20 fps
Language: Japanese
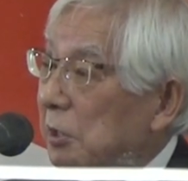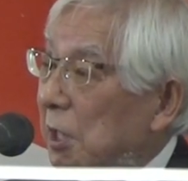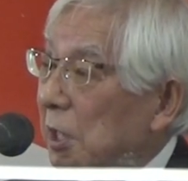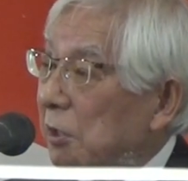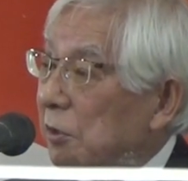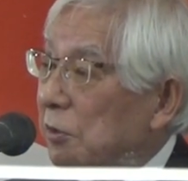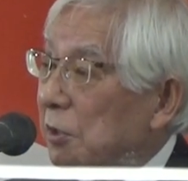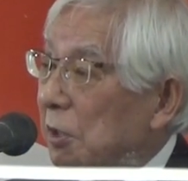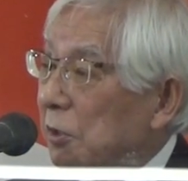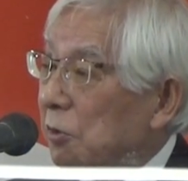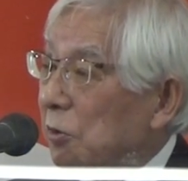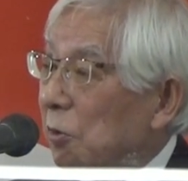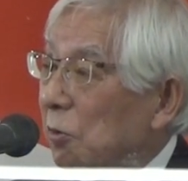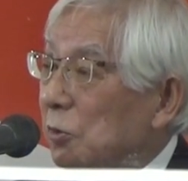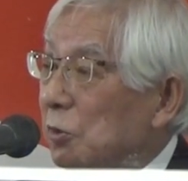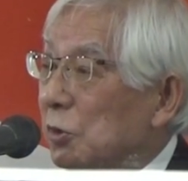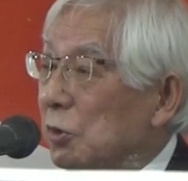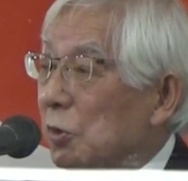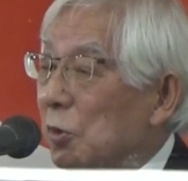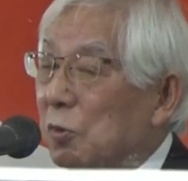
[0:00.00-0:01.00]

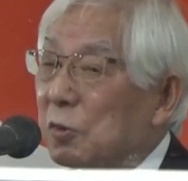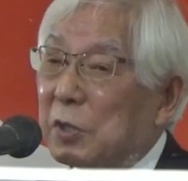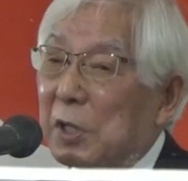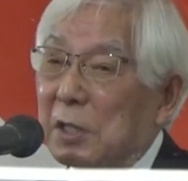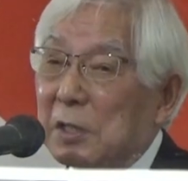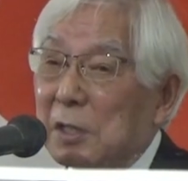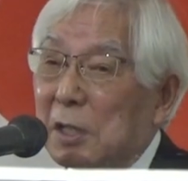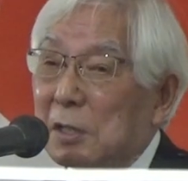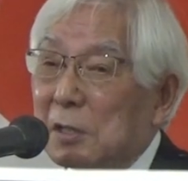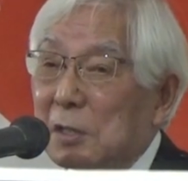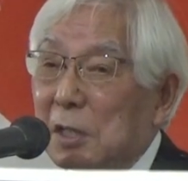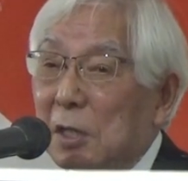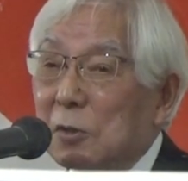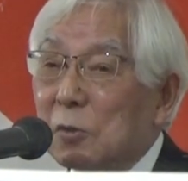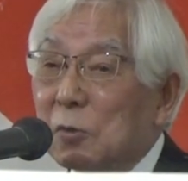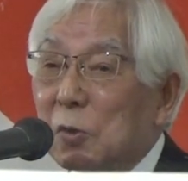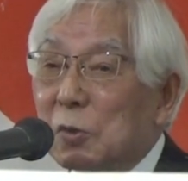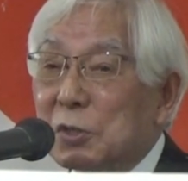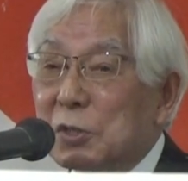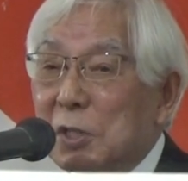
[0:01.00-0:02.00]
1946年
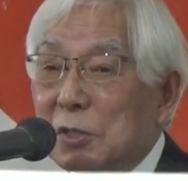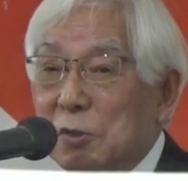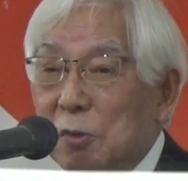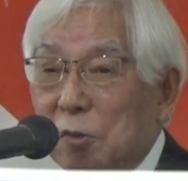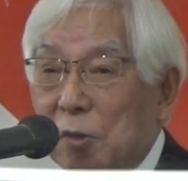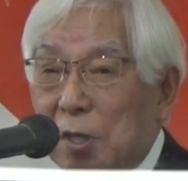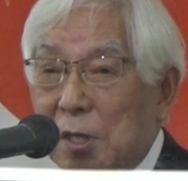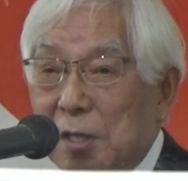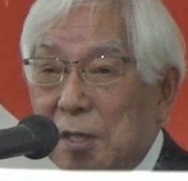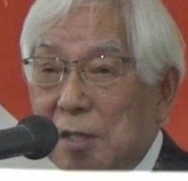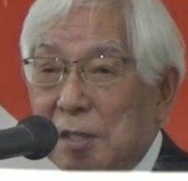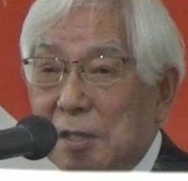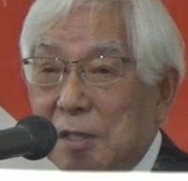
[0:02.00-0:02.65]
何の年でしょうか